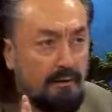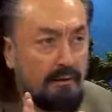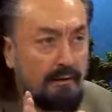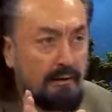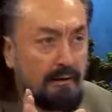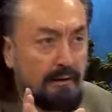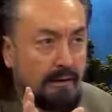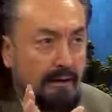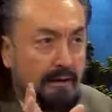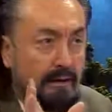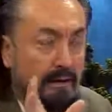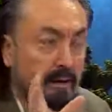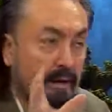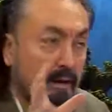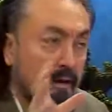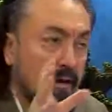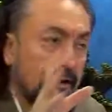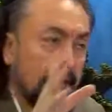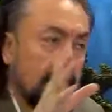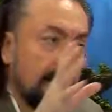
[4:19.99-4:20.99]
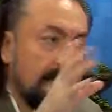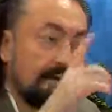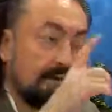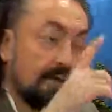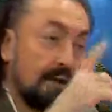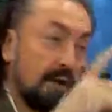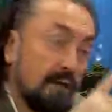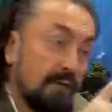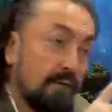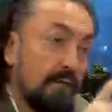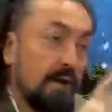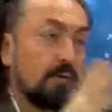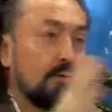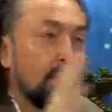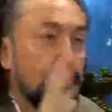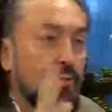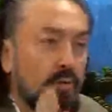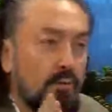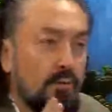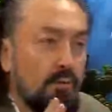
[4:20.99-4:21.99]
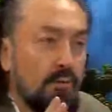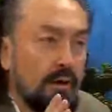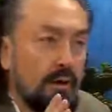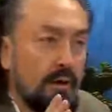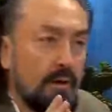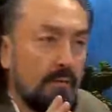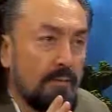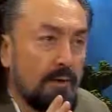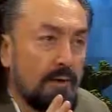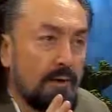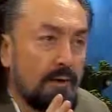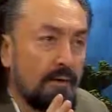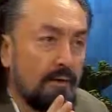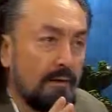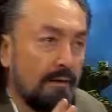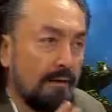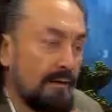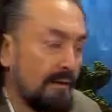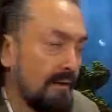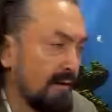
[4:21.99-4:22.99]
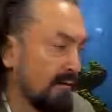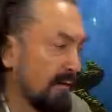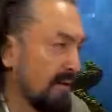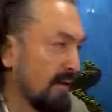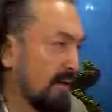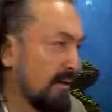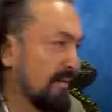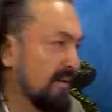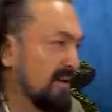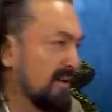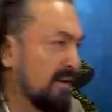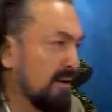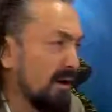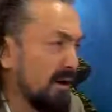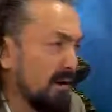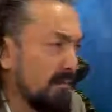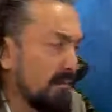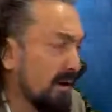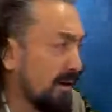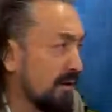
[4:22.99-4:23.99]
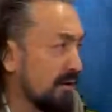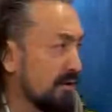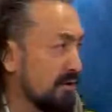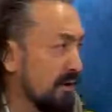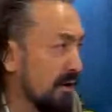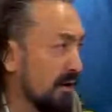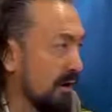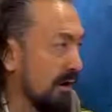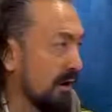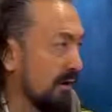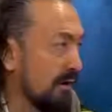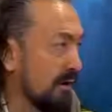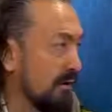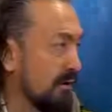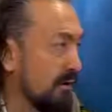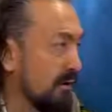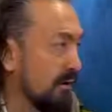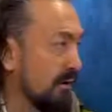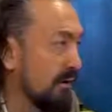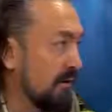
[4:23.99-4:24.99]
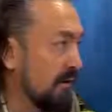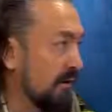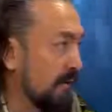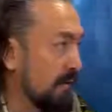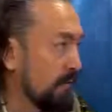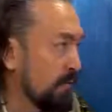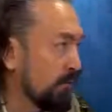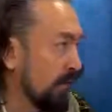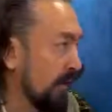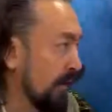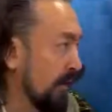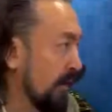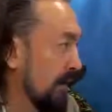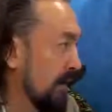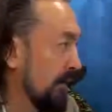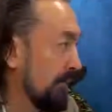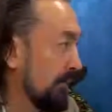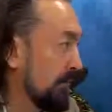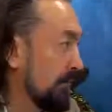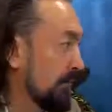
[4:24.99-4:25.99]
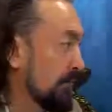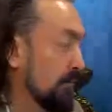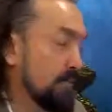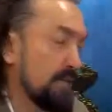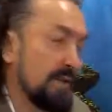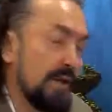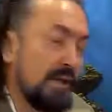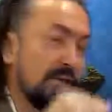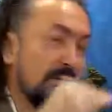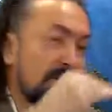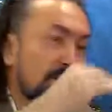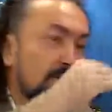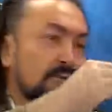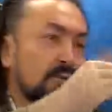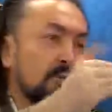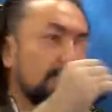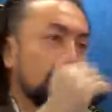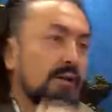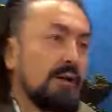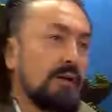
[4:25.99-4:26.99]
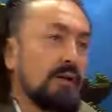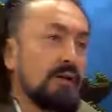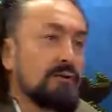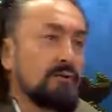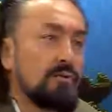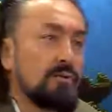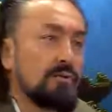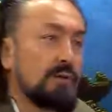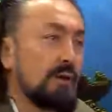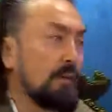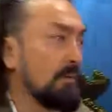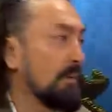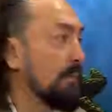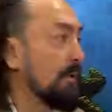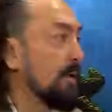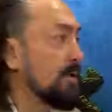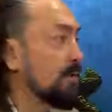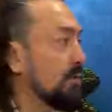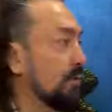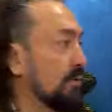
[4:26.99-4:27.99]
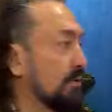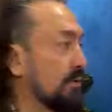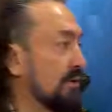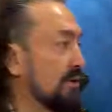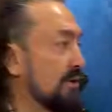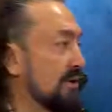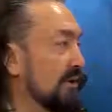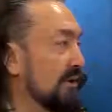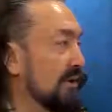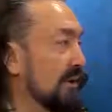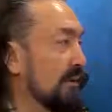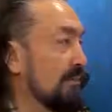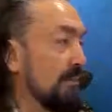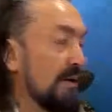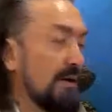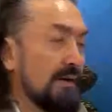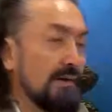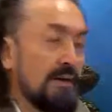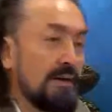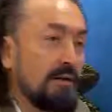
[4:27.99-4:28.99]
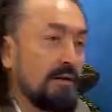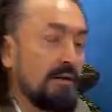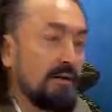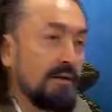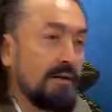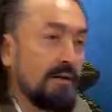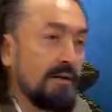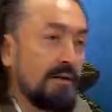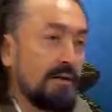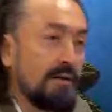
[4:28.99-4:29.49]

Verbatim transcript: Evet. Yani e, takva görünümünde yapar. Dini mesela karma karışık hale getirir. Sen der zorluktan kaçıyorsun ama ben zorluğun içindeyim bak der.